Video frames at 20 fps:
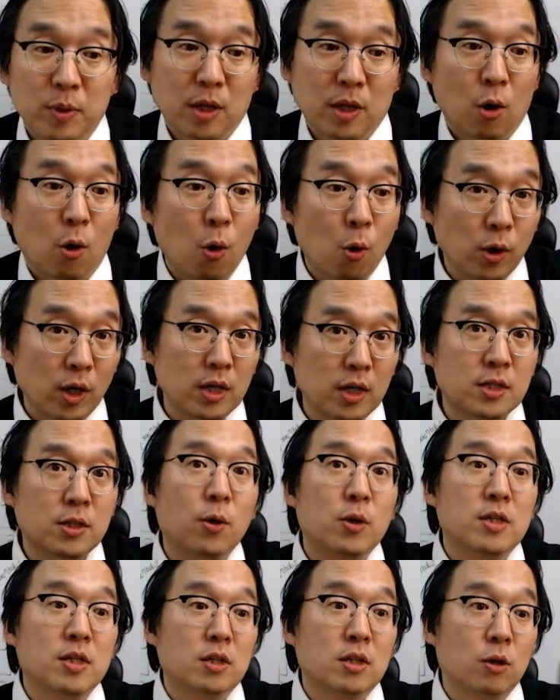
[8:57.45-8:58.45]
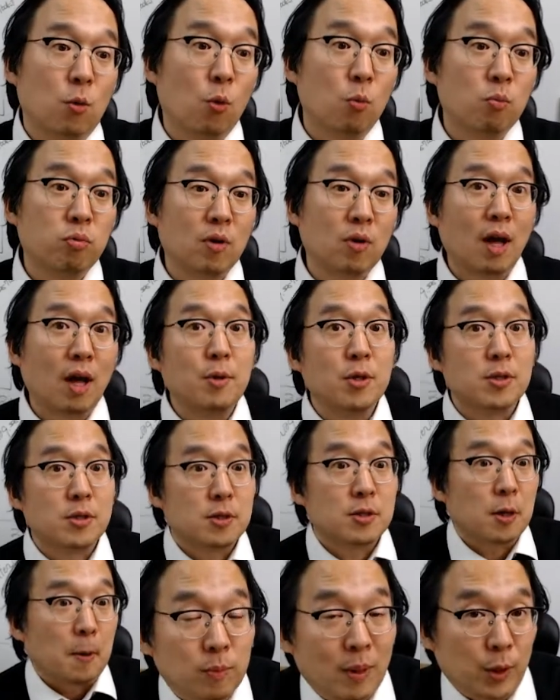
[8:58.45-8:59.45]
거기서 이제 제 공부를
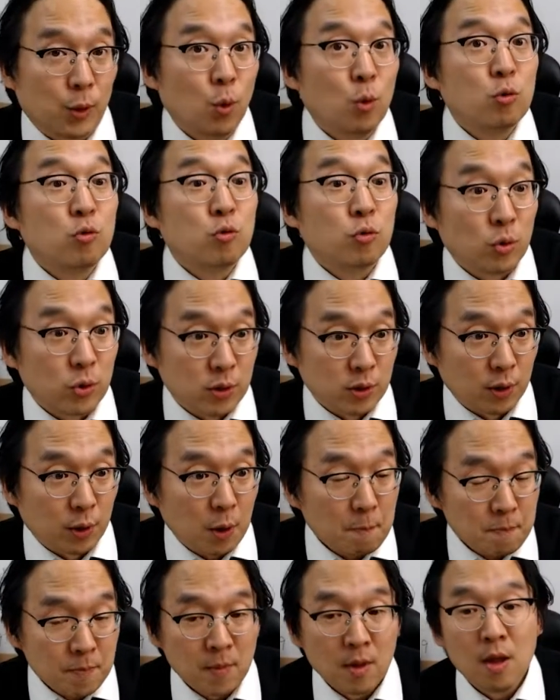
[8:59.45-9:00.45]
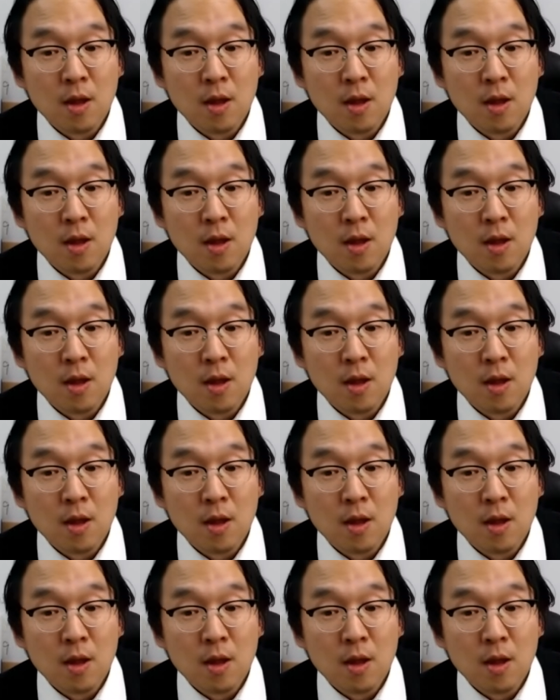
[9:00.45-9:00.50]
하면서 교수로서